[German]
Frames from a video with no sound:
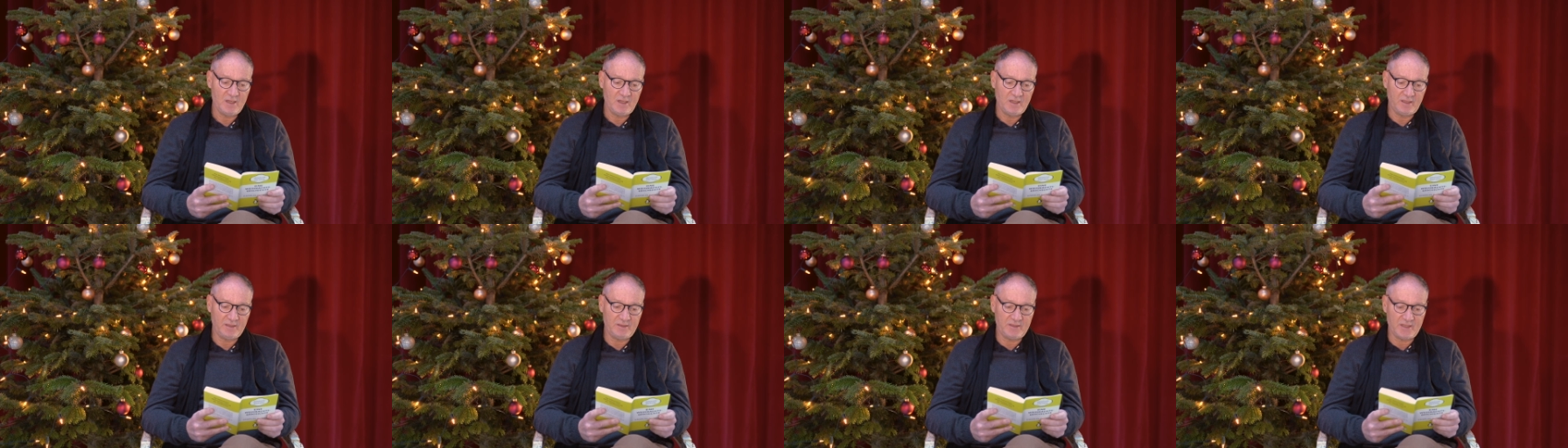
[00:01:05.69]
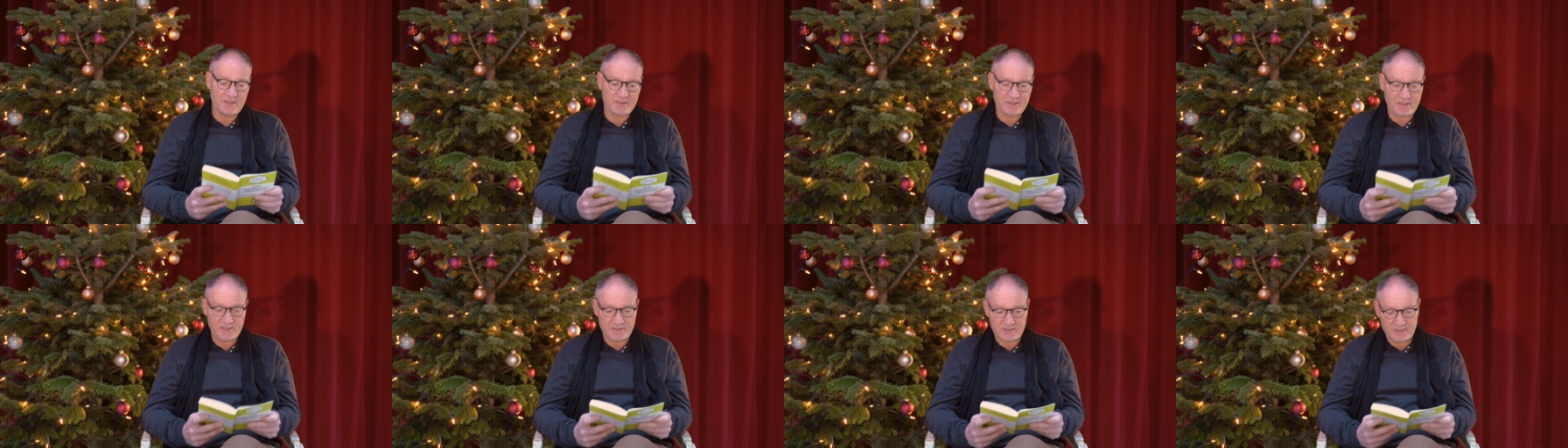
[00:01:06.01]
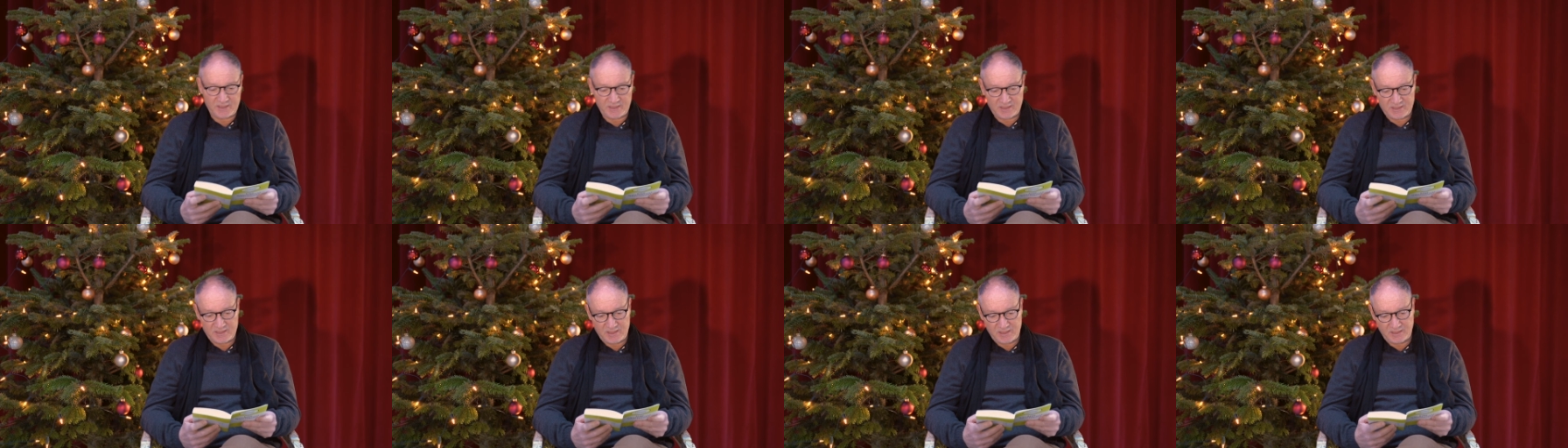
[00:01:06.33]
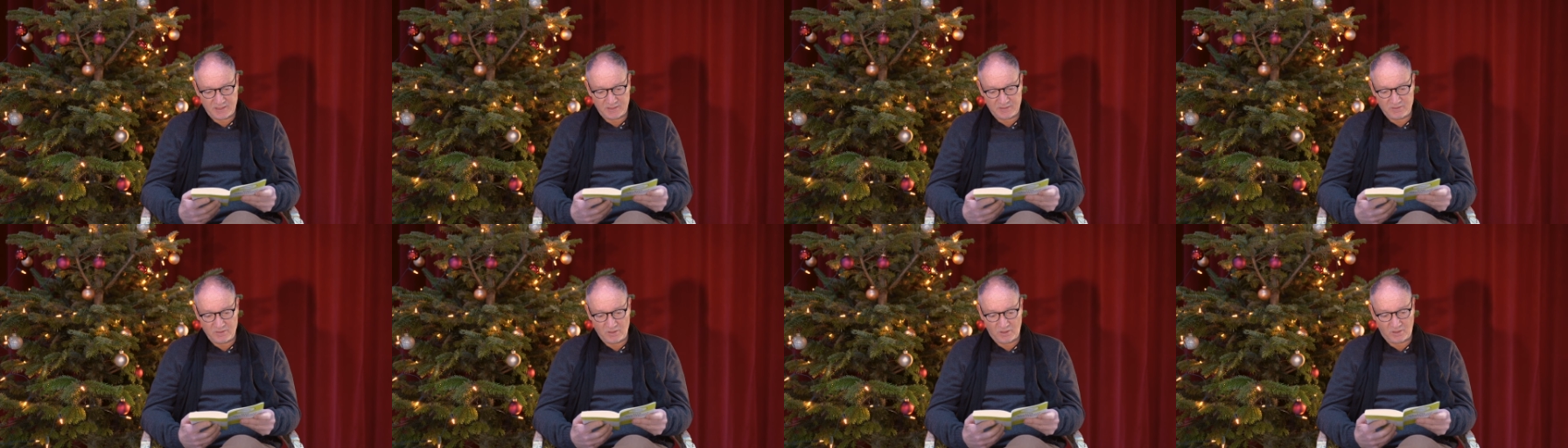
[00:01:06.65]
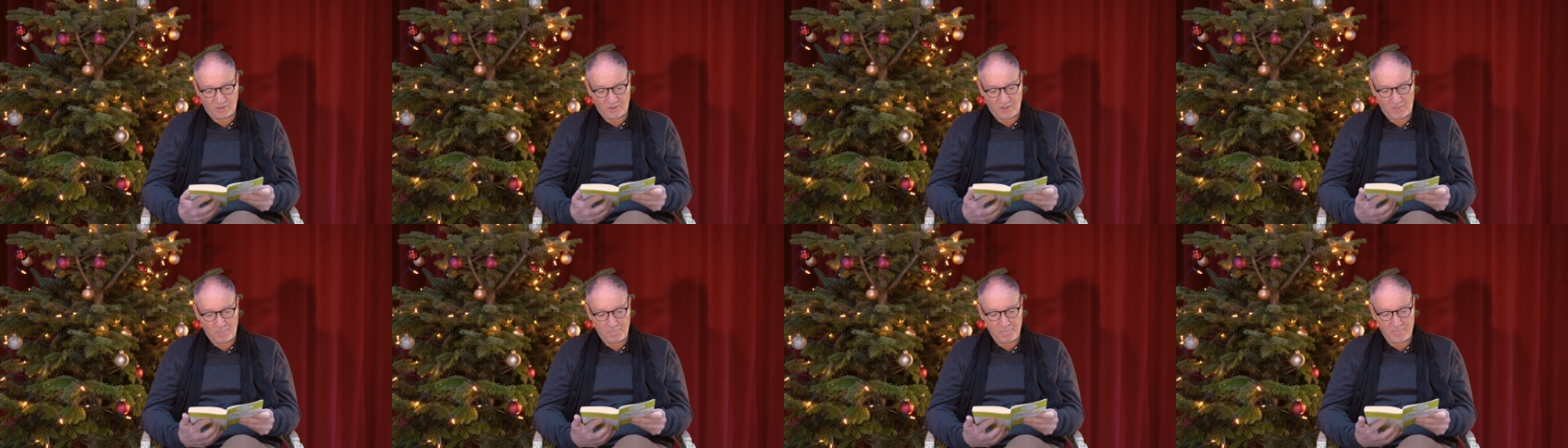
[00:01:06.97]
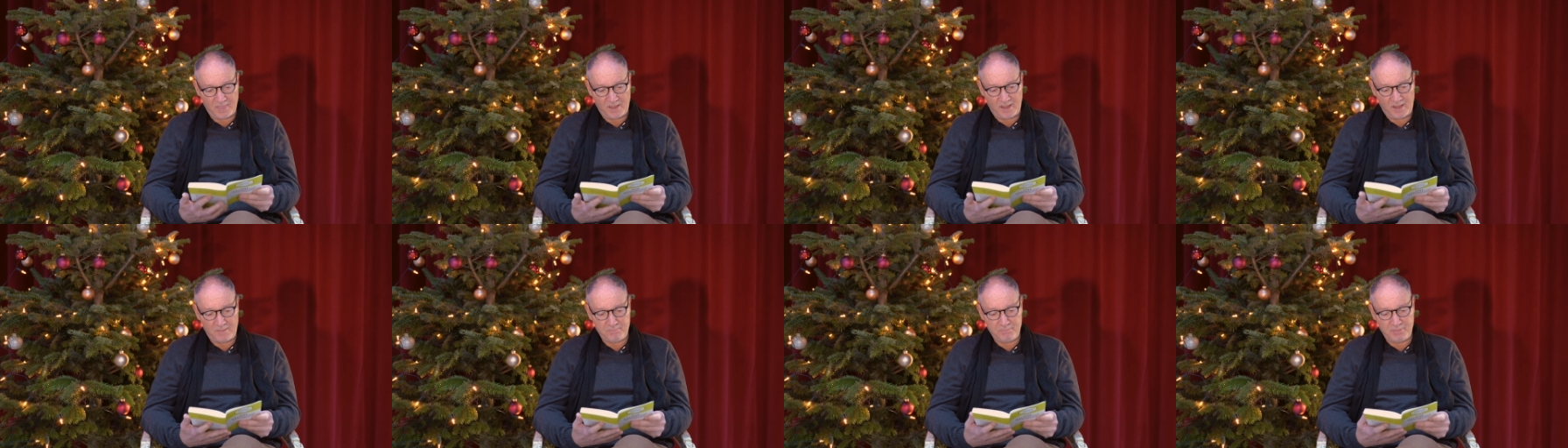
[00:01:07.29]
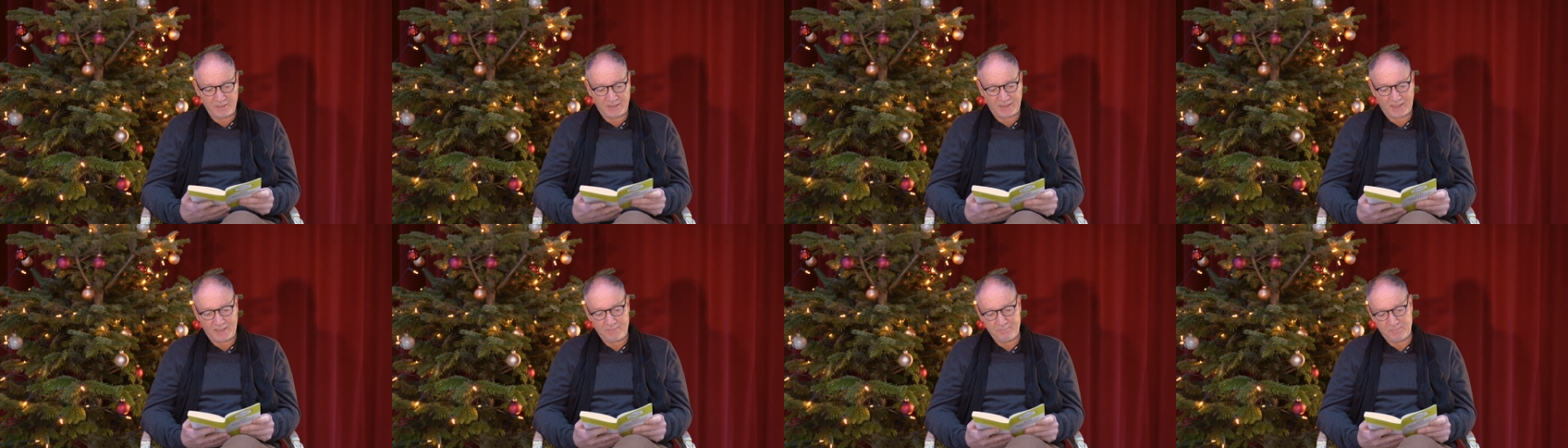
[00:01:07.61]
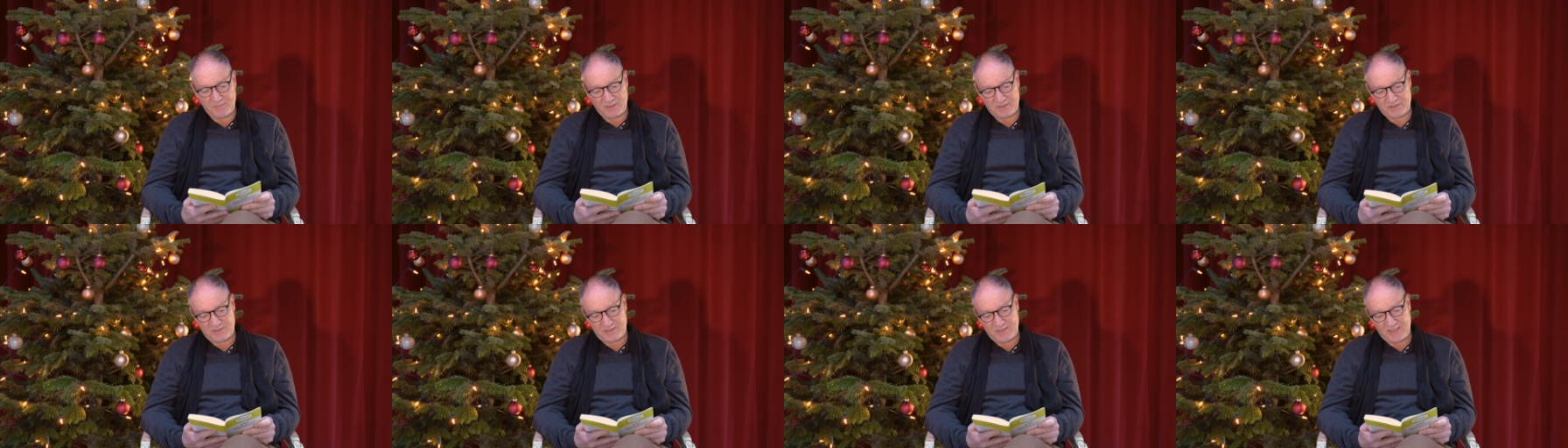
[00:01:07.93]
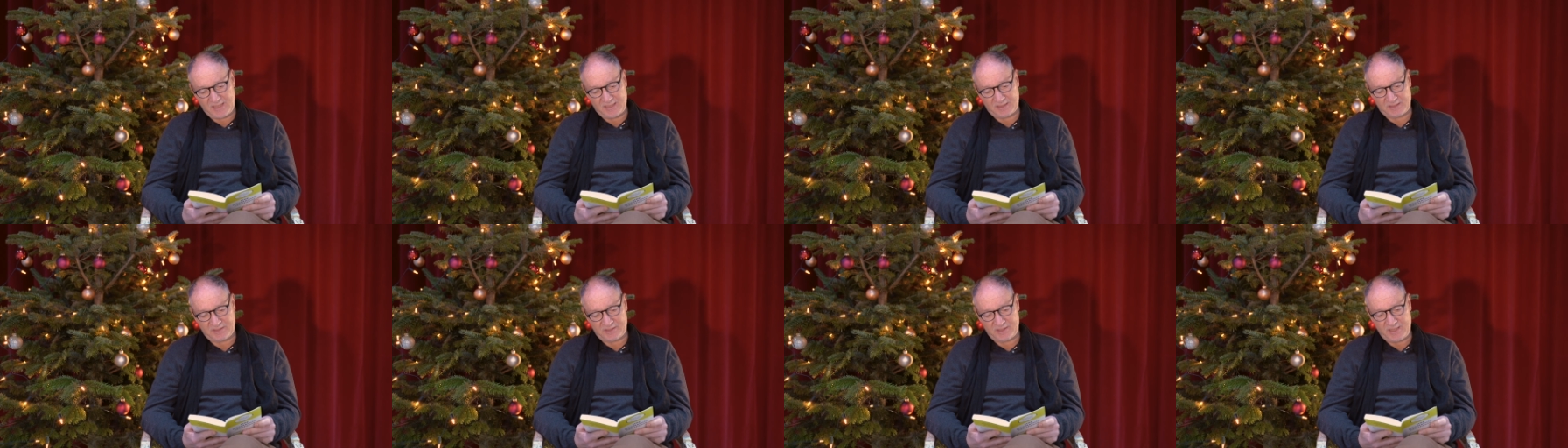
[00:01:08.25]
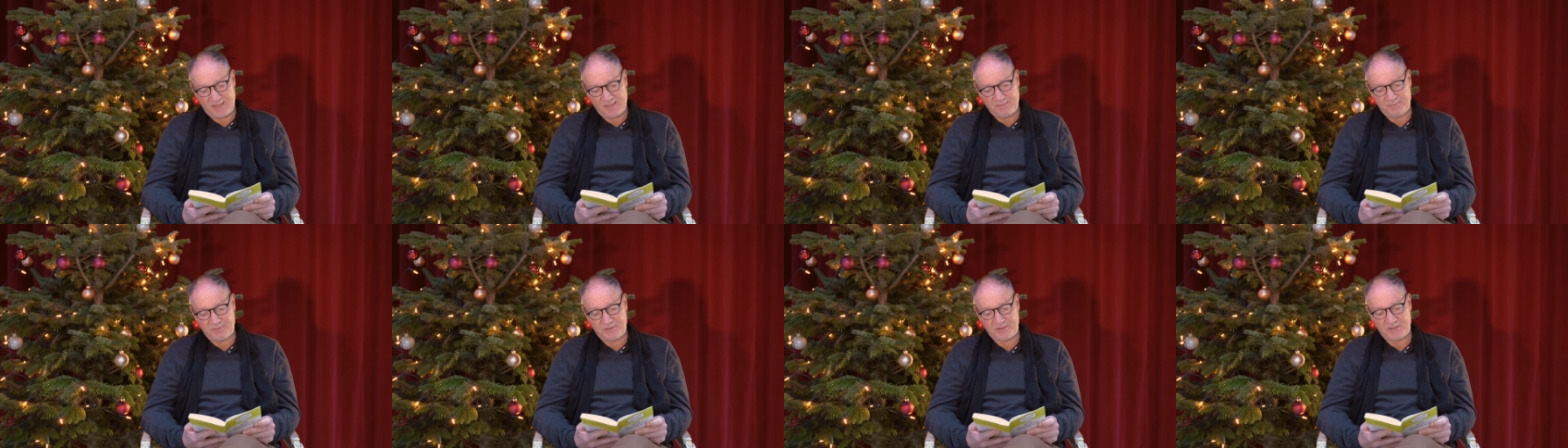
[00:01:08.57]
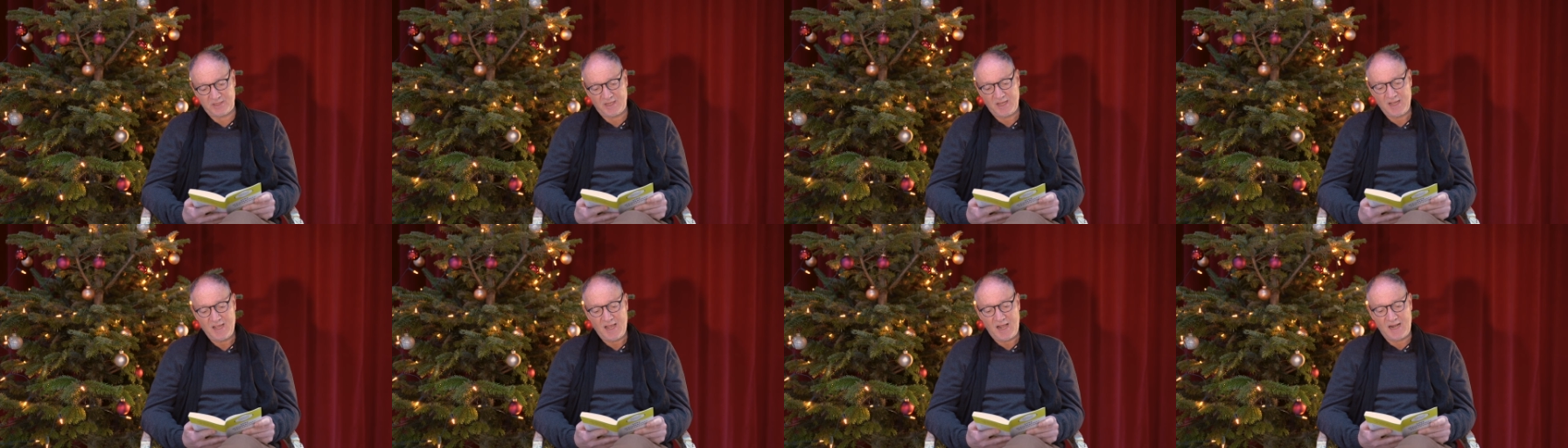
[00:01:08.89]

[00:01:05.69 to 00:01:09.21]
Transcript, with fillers: dass er sich nicht noch am Begräbnistag selbst